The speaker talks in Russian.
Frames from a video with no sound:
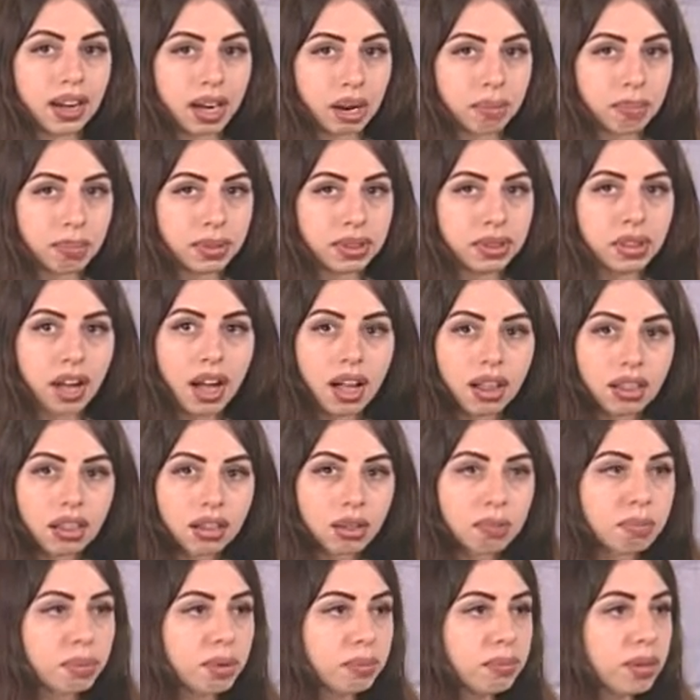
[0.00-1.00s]
капитал,
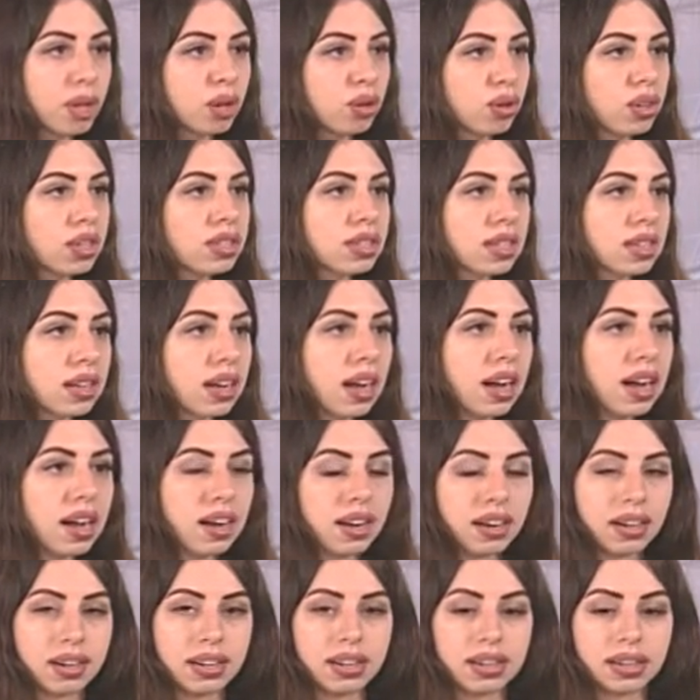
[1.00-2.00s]
к примеру, если
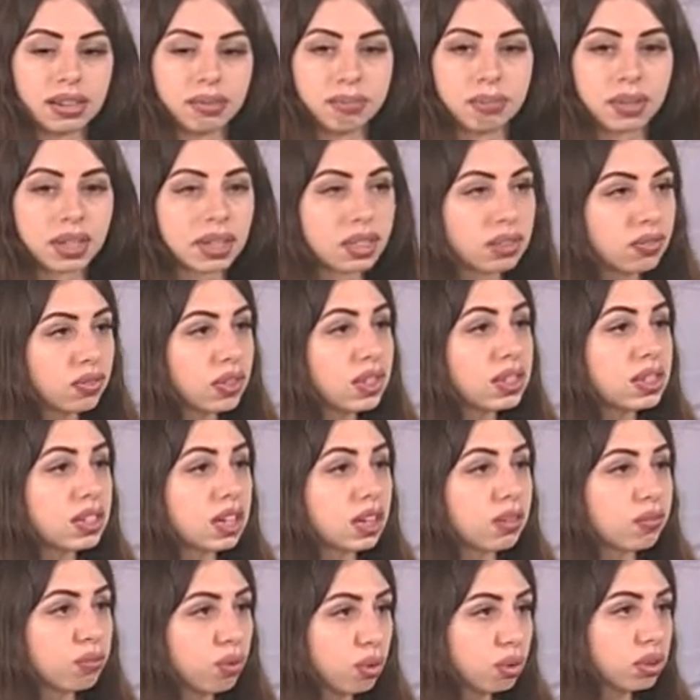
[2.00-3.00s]
э,
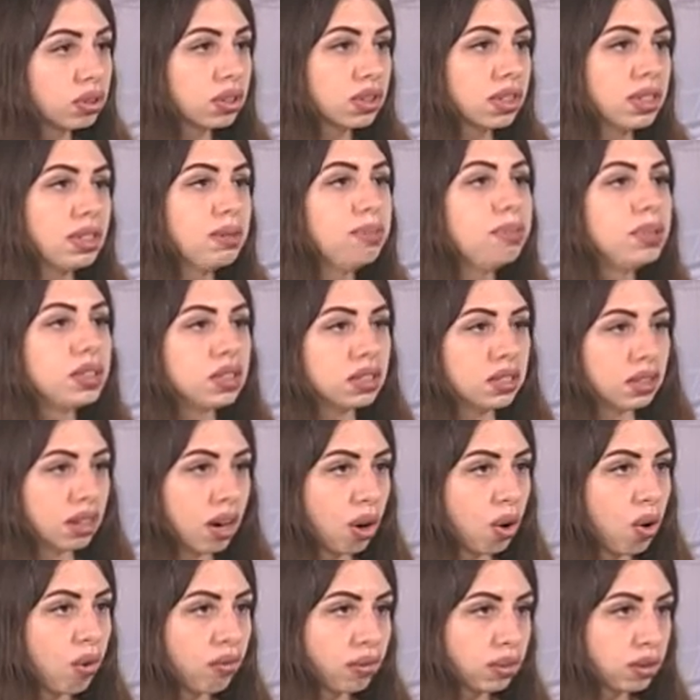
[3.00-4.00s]
благотворительный фонд имени
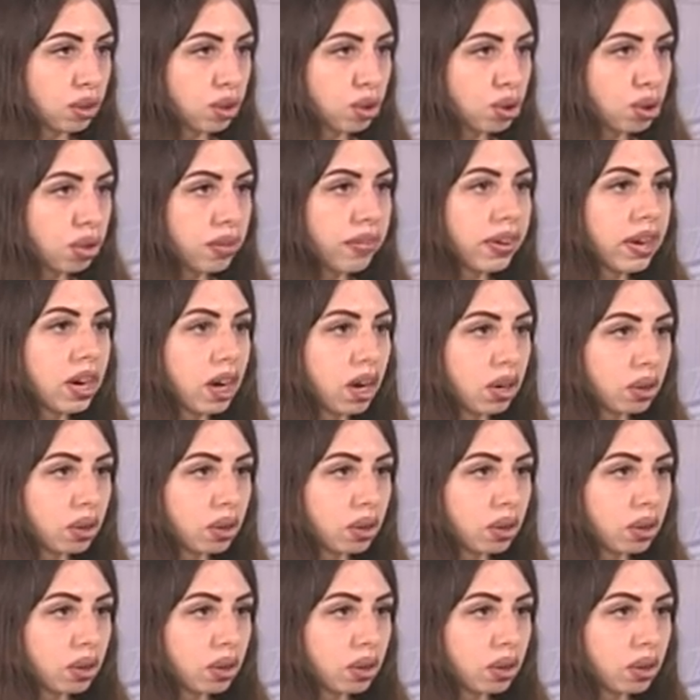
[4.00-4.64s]
какого-то человека,